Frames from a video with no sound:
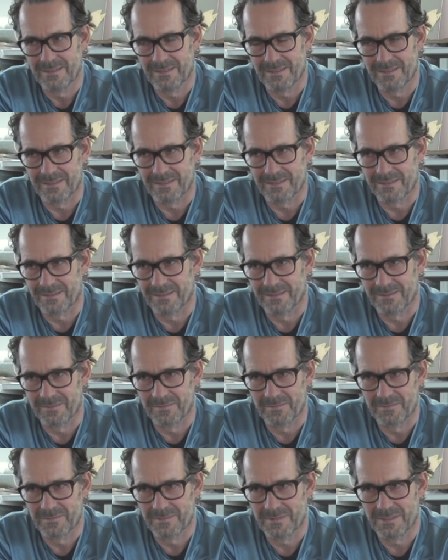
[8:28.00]
der,
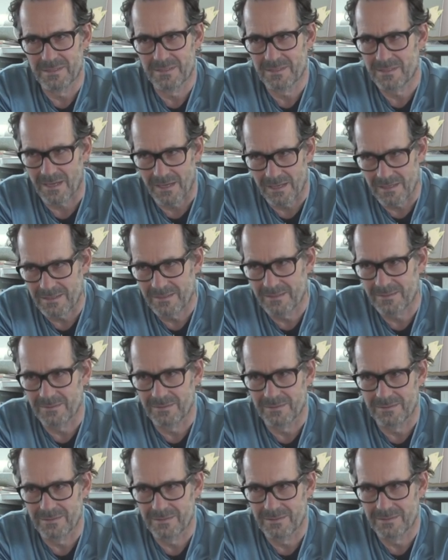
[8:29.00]
die Zeit
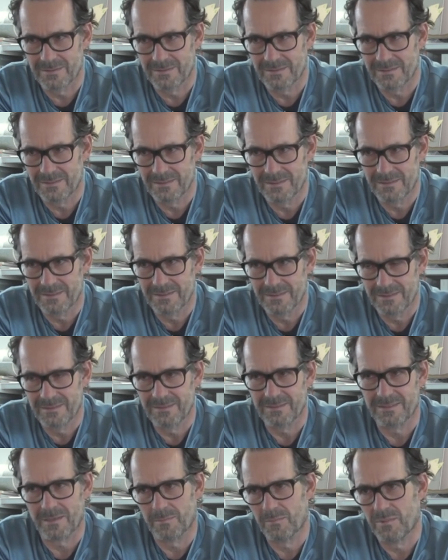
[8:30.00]
und
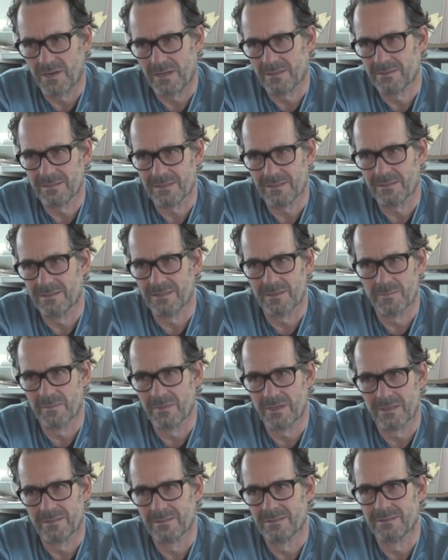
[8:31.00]
der Platz, an dem
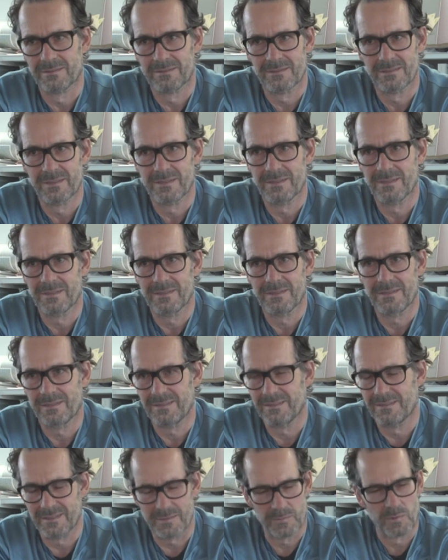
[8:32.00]
man
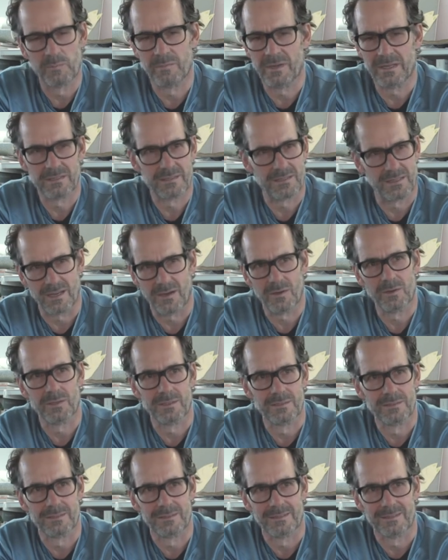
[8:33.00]
in dem Moment genau
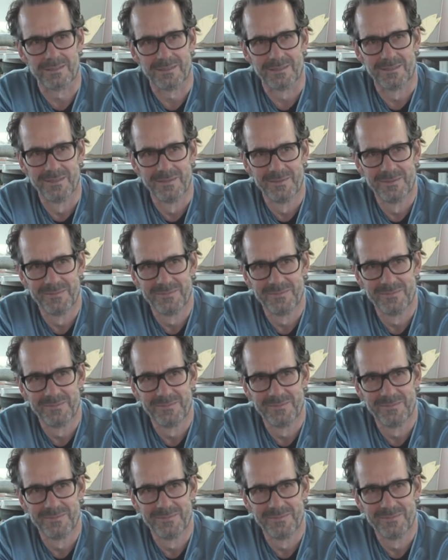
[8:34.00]
richtig ist.